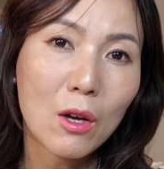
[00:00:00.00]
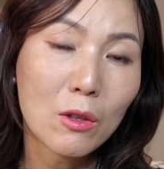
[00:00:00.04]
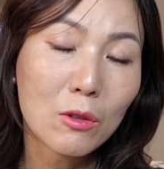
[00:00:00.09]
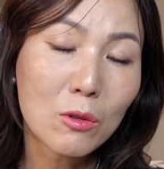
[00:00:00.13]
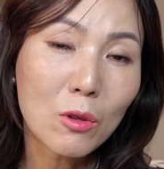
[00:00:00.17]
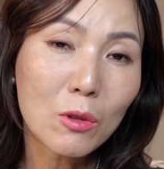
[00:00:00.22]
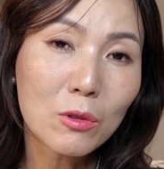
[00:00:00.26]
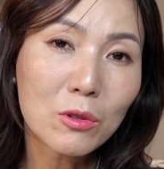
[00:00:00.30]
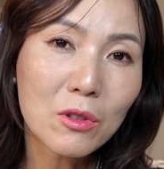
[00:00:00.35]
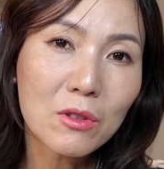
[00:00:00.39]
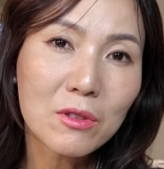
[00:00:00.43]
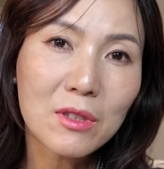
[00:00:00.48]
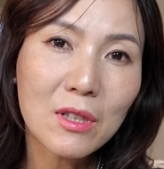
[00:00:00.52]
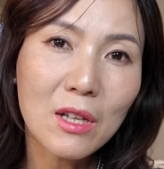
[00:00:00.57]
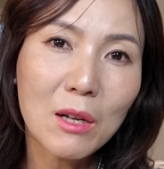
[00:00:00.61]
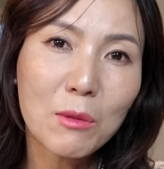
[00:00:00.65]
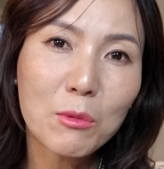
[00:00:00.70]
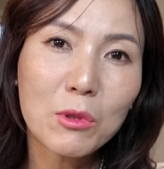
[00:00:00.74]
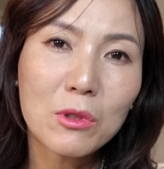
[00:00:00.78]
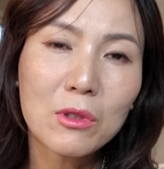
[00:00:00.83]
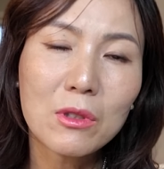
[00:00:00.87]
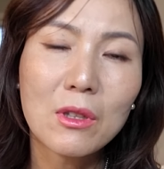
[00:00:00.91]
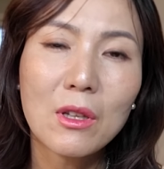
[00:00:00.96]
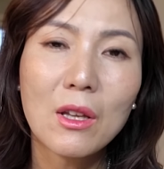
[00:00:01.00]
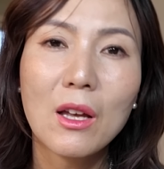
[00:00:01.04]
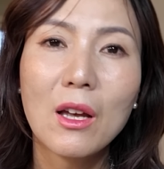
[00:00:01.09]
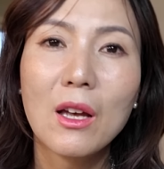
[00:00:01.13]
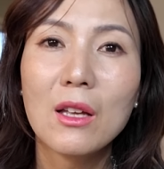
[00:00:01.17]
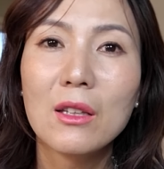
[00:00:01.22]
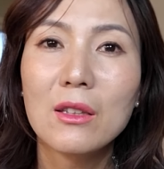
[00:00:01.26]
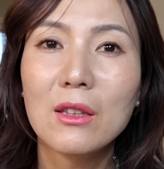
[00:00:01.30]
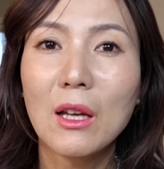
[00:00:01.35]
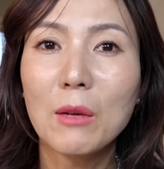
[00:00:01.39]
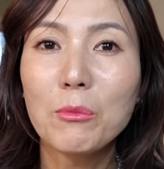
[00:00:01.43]
또 어떤 사람은
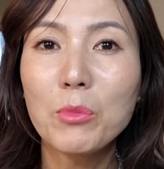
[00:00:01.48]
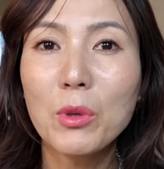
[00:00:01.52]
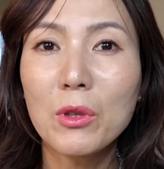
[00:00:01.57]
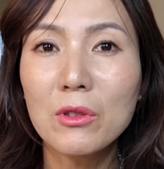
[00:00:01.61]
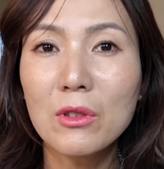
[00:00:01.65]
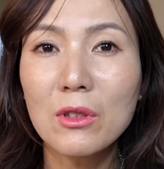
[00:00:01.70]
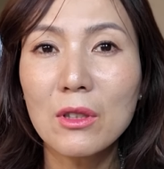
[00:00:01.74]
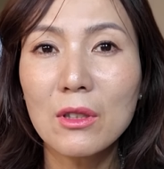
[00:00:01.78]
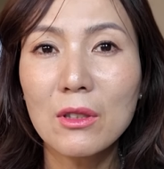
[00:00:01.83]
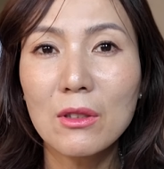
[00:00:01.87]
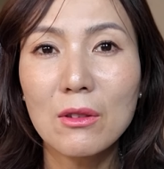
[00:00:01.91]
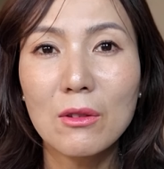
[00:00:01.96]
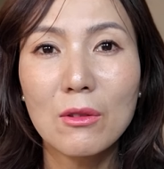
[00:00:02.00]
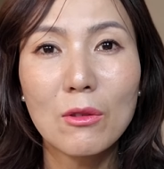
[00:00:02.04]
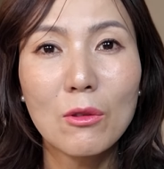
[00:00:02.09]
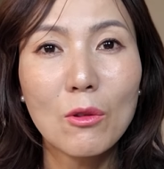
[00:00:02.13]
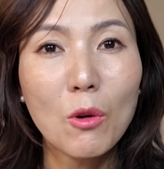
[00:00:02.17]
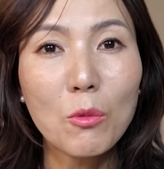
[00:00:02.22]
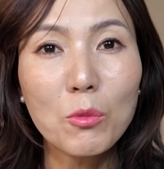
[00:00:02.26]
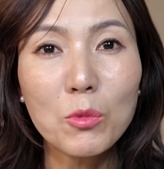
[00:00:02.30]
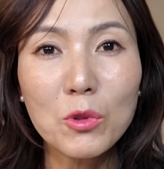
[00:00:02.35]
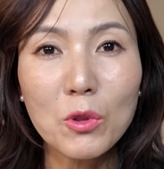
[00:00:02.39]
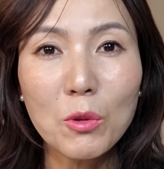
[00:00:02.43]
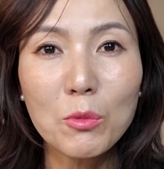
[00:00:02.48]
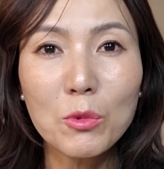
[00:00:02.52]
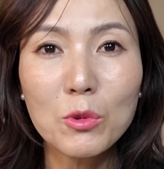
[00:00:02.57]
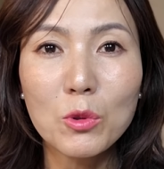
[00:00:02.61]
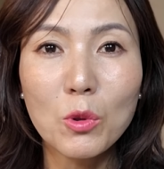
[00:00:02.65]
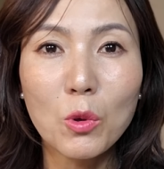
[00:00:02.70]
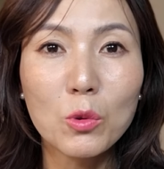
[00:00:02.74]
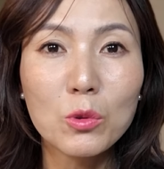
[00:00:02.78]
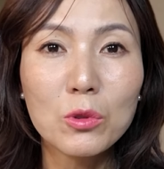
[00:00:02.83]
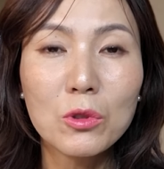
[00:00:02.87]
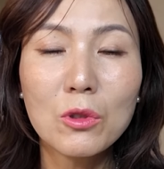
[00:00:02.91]
남편이 너무너무
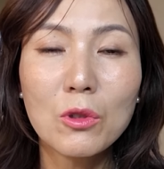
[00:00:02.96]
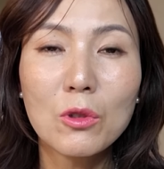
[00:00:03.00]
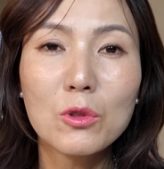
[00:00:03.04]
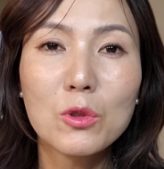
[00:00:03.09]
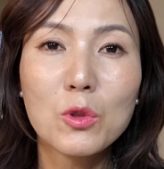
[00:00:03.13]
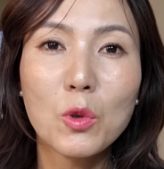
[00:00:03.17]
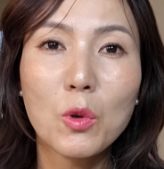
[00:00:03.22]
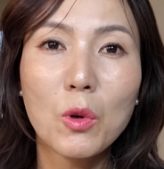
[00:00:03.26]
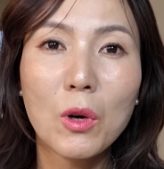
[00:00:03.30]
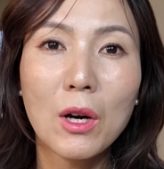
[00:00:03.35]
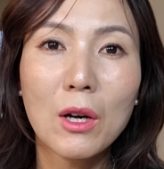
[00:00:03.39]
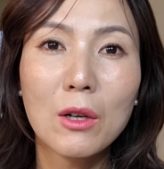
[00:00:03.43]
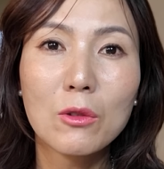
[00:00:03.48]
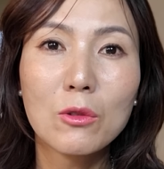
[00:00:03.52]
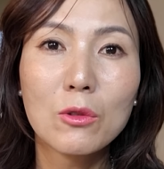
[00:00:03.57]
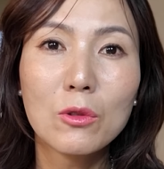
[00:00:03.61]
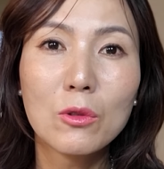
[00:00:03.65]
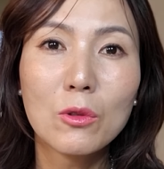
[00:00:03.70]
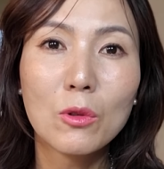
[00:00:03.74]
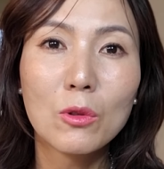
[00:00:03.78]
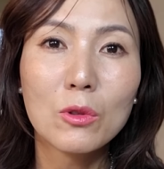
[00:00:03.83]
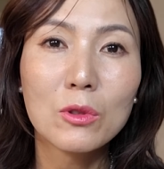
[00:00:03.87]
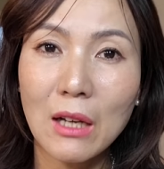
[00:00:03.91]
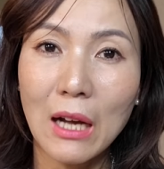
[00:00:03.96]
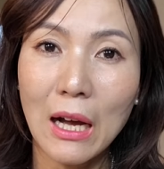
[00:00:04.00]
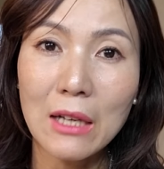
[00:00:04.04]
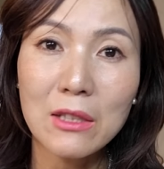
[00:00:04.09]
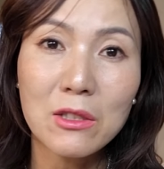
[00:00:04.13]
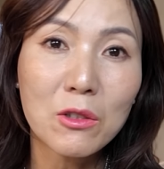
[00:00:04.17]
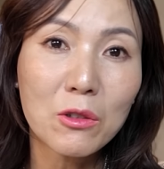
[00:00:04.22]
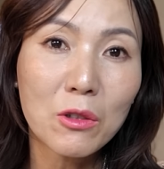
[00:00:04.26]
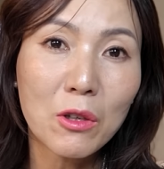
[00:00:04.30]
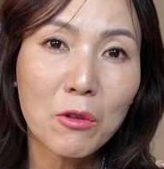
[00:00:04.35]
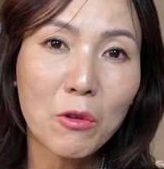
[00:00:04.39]
노는 걸 좋아하고
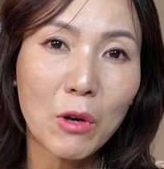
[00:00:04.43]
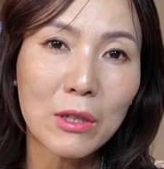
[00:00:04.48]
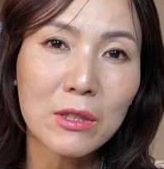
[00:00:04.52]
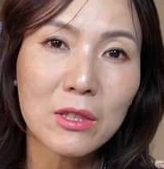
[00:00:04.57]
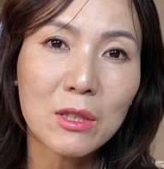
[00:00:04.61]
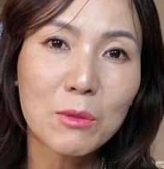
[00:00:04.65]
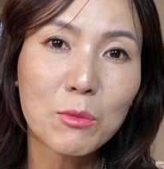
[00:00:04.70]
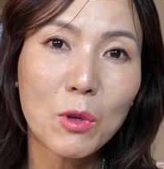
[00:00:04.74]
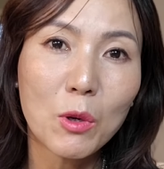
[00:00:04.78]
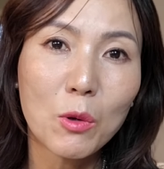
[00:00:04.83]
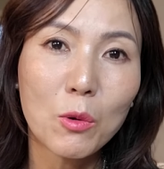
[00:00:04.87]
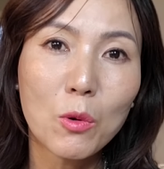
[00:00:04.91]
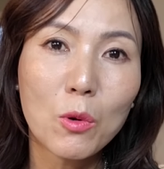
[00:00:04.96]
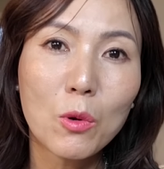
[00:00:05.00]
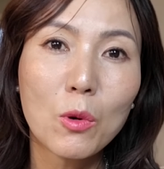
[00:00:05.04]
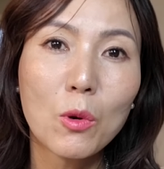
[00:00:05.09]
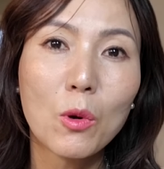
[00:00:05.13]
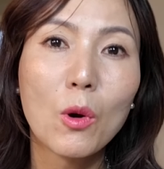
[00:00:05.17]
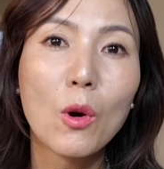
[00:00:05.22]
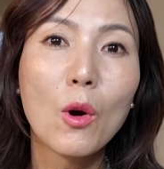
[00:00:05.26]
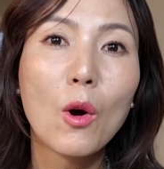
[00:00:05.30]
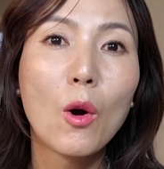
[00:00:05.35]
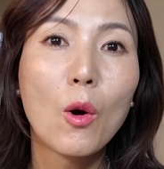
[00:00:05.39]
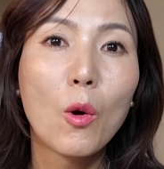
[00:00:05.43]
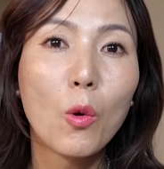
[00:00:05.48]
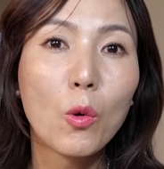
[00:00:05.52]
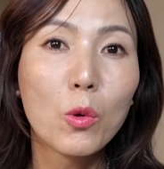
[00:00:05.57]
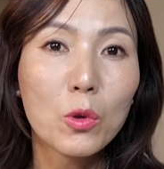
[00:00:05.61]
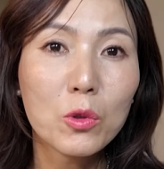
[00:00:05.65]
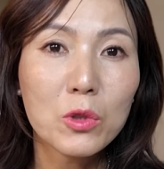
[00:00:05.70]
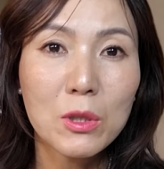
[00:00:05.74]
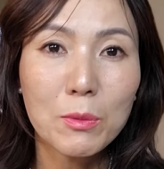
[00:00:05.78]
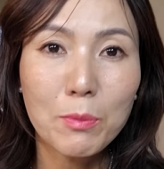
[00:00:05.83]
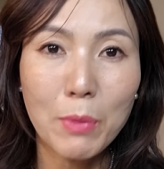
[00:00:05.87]
가정에 관심이 없고
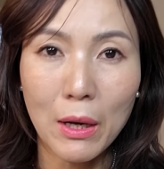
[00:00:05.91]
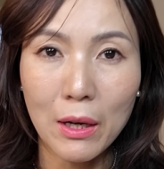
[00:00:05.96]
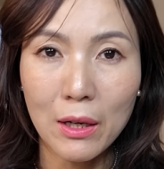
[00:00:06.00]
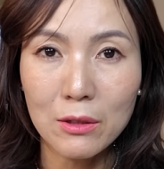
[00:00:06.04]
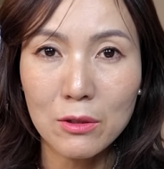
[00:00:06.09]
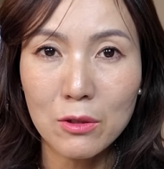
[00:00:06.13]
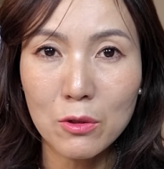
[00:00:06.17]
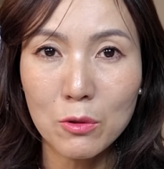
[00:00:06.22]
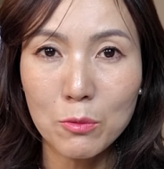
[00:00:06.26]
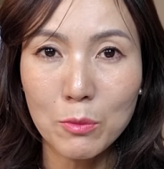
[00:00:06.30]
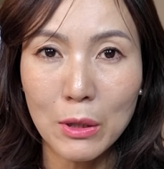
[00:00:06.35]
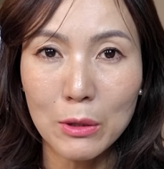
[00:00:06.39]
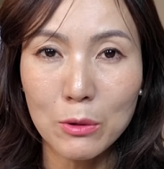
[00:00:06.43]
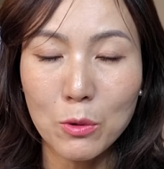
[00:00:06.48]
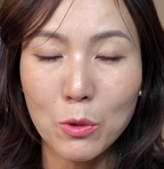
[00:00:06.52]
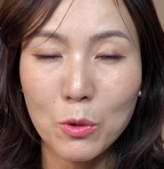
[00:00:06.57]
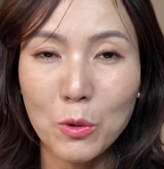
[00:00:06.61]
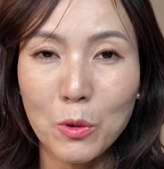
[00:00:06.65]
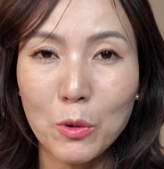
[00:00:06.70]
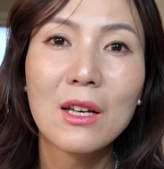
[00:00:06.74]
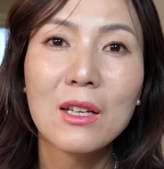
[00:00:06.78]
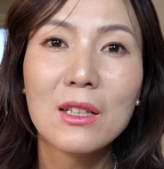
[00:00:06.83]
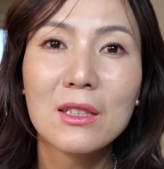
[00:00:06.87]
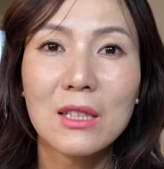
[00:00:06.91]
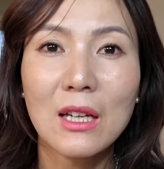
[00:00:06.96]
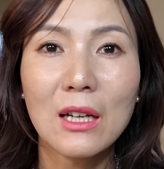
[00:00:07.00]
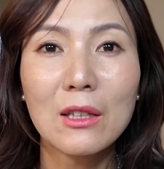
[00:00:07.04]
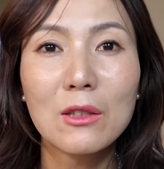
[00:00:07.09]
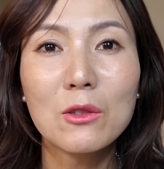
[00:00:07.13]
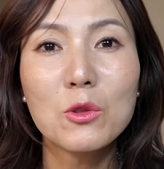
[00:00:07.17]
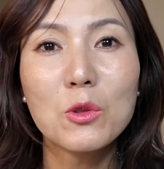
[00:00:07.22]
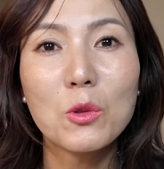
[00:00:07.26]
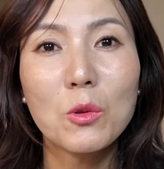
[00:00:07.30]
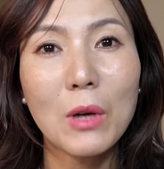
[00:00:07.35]
오로지 바깥으로만 돌고
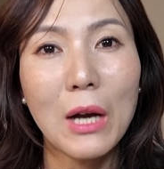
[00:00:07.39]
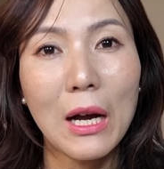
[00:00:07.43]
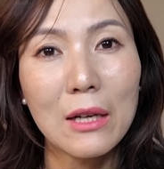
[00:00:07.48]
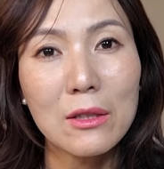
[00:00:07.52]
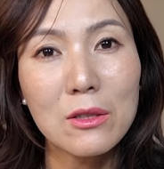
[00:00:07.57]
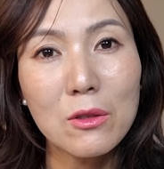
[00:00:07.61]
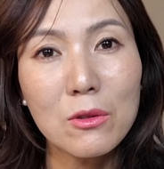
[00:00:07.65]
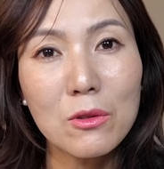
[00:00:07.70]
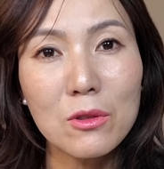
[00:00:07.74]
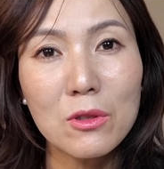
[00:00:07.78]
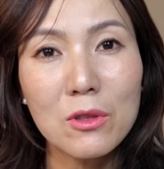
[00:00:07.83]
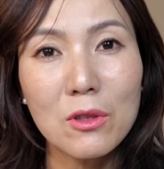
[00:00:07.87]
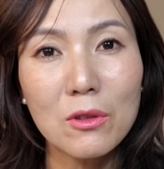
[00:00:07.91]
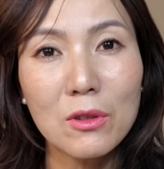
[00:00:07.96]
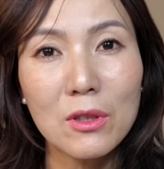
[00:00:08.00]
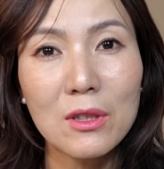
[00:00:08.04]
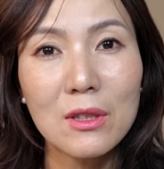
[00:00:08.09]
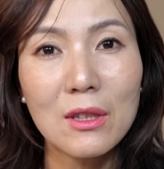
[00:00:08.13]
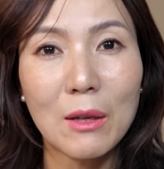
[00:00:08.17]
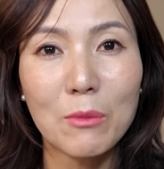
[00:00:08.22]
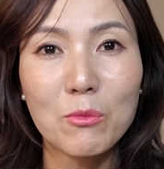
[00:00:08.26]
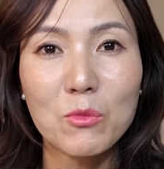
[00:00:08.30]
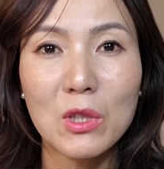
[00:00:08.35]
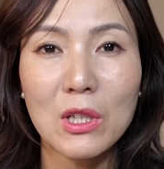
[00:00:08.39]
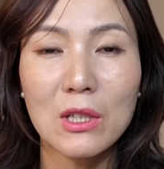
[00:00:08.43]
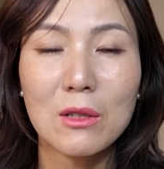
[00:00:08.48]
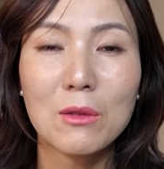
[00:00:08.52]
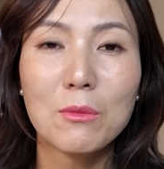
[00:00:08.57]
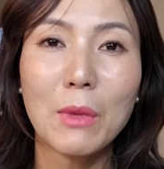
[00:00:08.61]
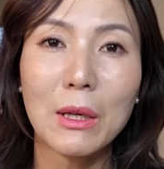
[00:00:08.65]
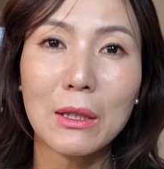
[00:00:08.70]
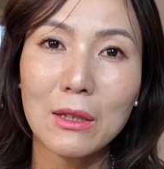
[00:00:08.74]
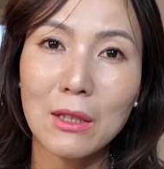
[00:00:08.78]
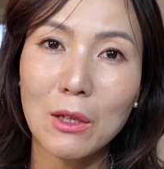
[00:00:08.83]
자기는 좀 가정적인 남자를
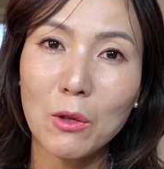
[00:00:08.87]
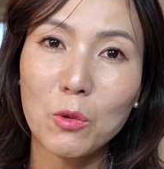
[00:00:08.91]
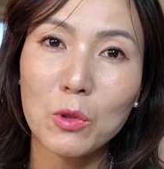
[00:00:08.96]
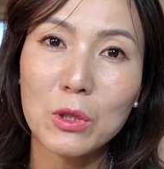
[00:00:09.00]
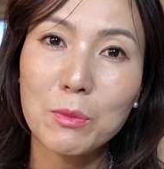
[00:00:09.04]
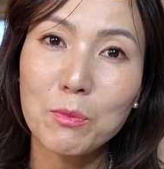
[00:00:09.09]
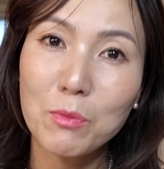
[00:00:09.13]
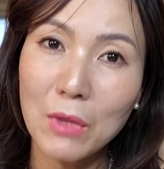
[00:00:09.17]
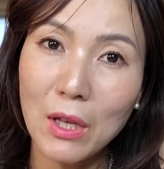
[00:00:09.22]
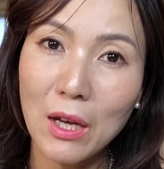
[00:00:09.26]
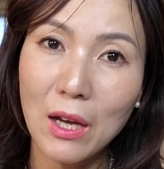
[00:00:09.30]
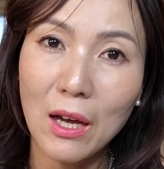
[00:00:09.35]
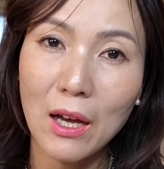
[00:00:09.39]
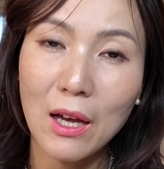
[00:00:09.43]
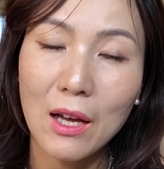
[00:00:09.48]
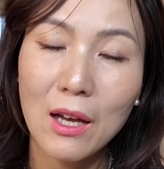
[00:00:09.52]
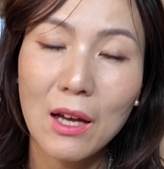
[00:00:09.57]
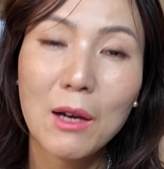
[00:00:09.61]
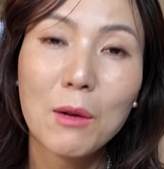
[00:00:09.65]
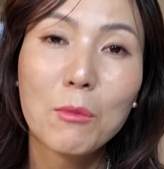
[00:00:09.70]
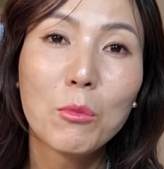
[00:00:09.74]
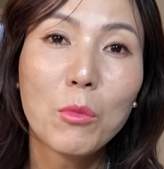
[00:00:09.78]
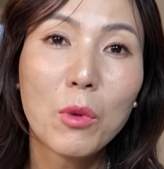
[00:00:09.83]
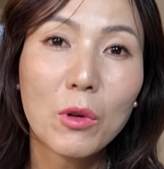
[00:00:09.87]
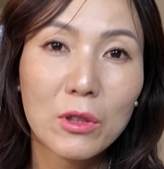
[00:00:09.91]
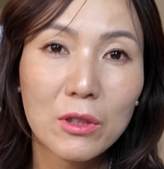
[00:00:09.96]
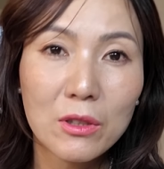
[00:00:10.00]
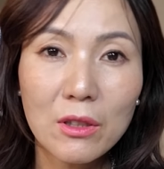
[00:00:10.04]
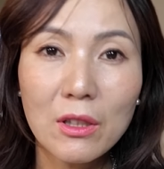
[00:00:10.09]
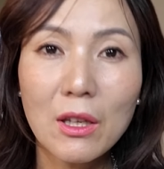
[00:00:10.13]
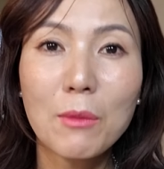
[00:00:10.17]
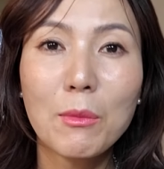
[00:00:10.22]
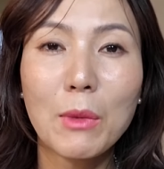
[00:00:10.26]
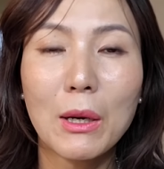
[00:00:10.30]
만나고 싶다. 뭐
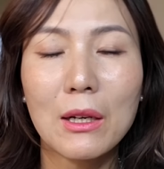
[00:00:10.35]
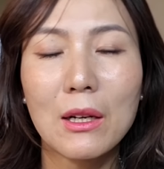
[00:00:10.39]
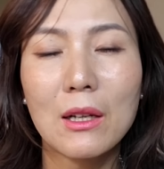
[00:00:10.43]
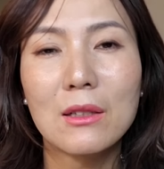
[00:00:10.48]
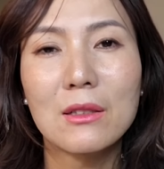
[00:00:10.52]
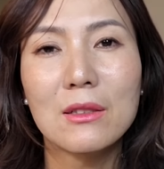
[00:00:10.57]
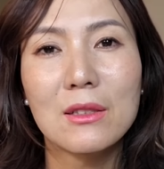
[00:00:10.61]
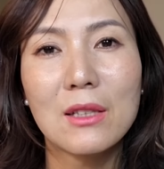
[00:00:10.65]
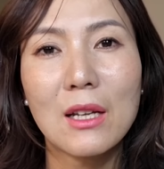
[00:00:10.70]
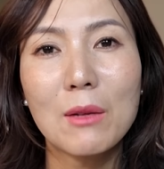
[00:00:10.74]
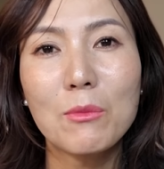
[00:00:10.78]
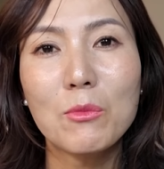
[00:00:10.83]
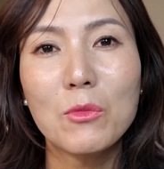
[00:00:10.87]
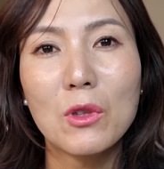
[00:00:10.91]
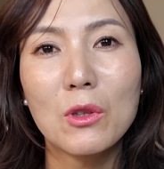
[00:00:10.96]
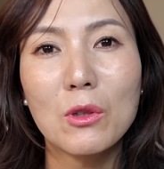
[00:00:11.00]
이렇게 말하는 사람도